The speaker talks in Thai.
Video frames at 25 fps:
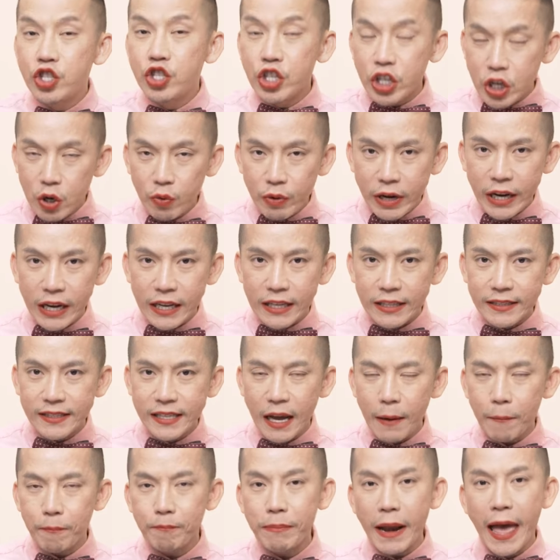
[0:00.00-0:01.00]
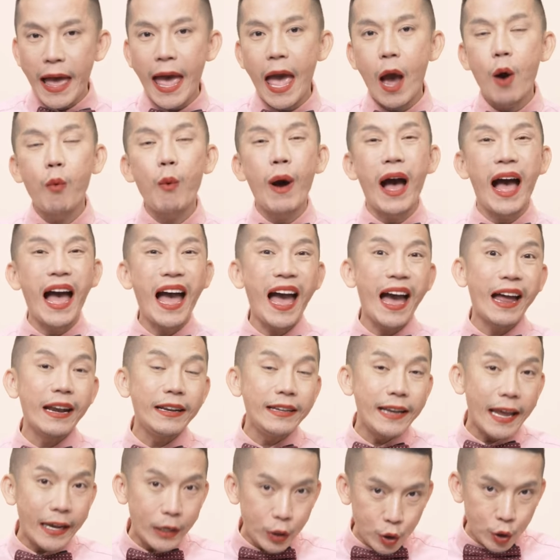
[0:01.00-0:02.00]
during จะแปลว่า
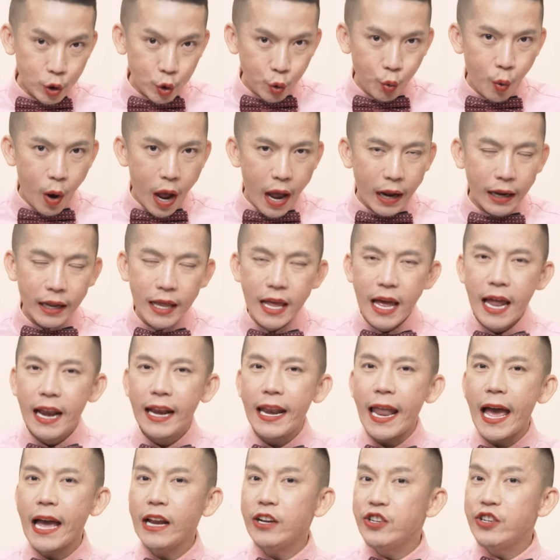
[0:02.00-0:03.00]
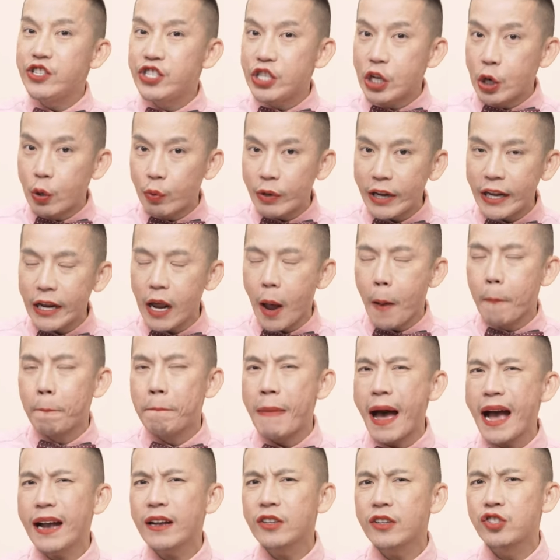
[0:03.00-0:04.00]
ในช่วงและ during
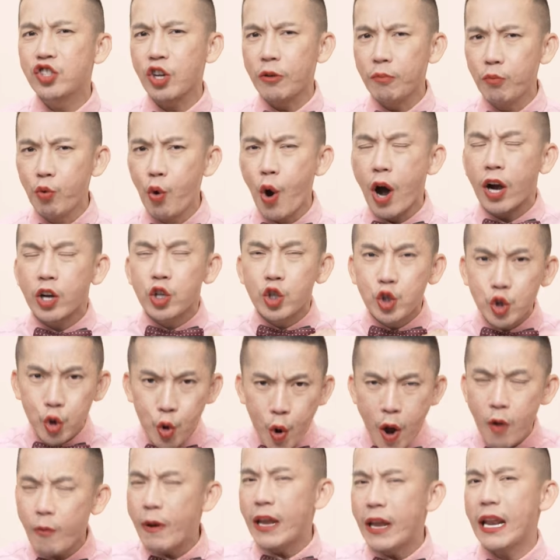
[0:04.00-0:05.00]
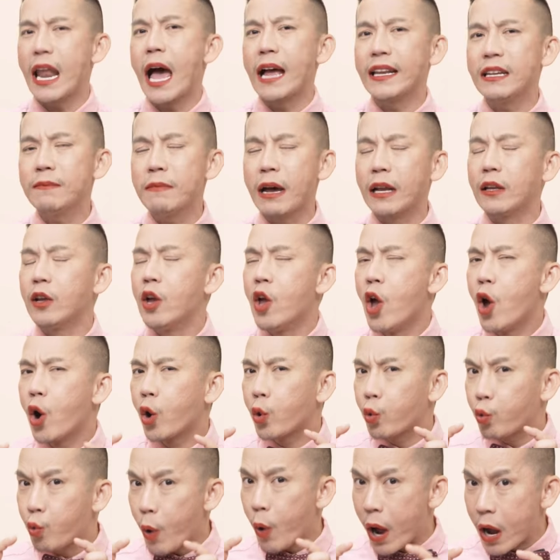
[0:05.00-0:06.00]
มักจะบวกช่วงเวลาที่มัน
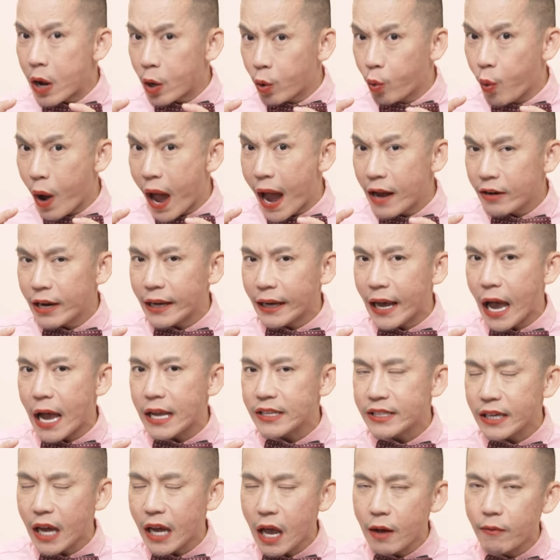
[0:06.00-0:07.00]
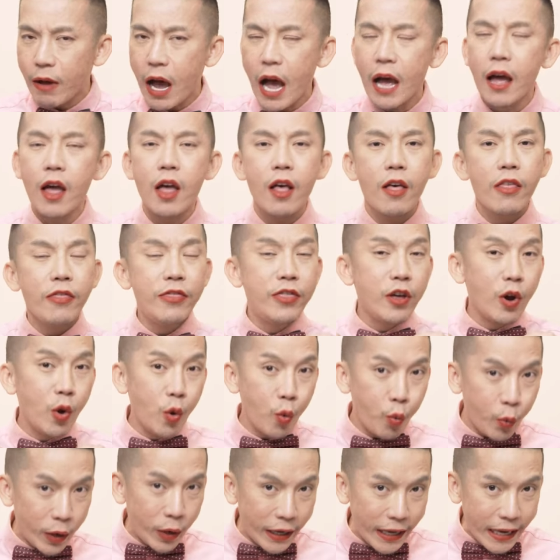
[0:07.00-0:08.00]
กว้างๆหน่อยค่ะใช้คำว่า the
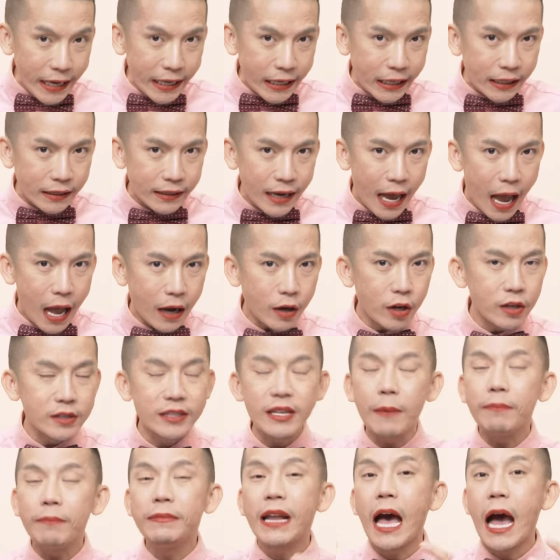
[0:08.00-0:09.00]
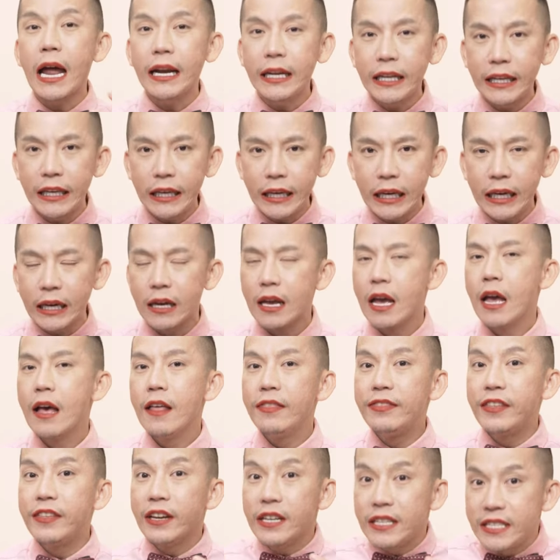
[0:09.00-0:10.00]
week นะคือสัปดาห์นี้
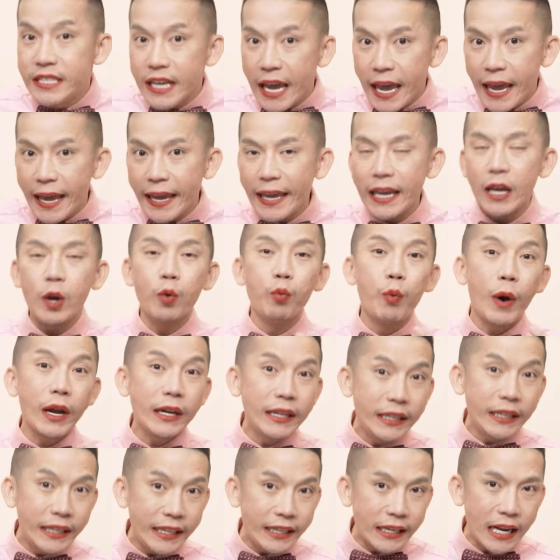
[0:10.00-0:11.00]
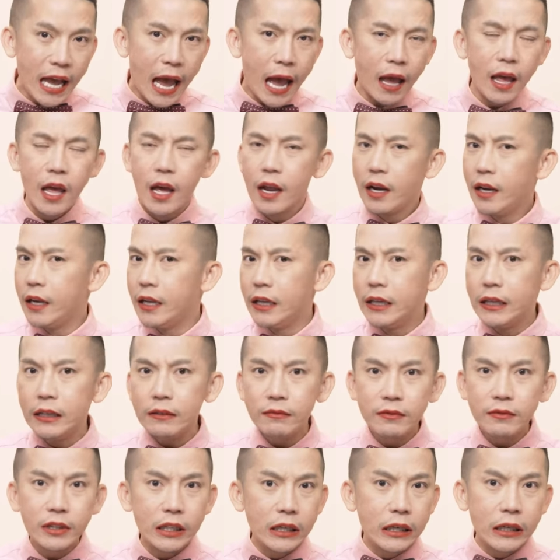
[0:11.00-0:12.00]
the day วันนี้นะคะหรือ
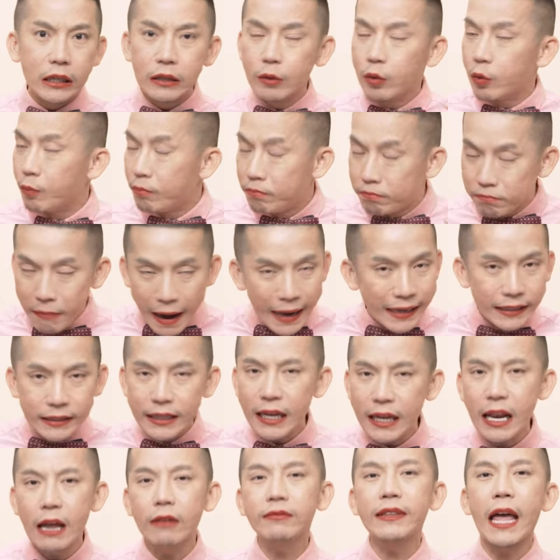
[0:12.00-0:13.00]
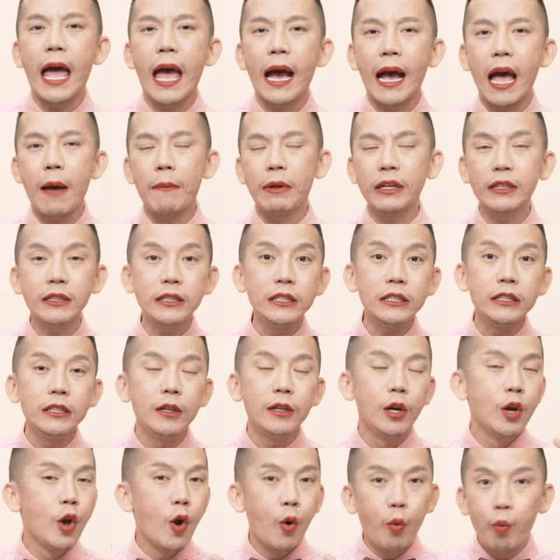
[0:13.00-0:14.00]
the month ก็แล้วแต่ค่ะมันคือ
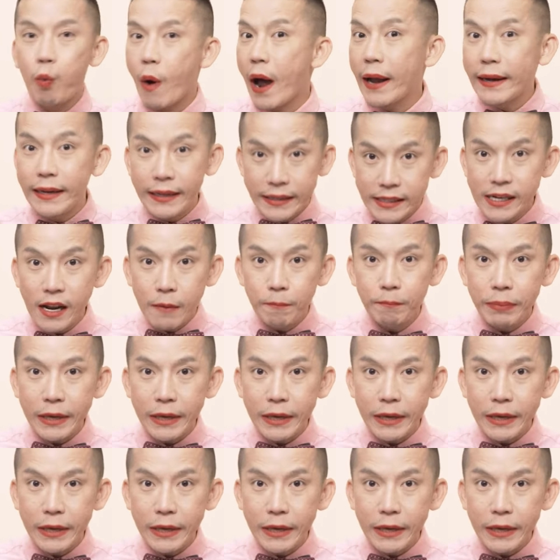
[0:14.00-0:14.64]
วันเดือน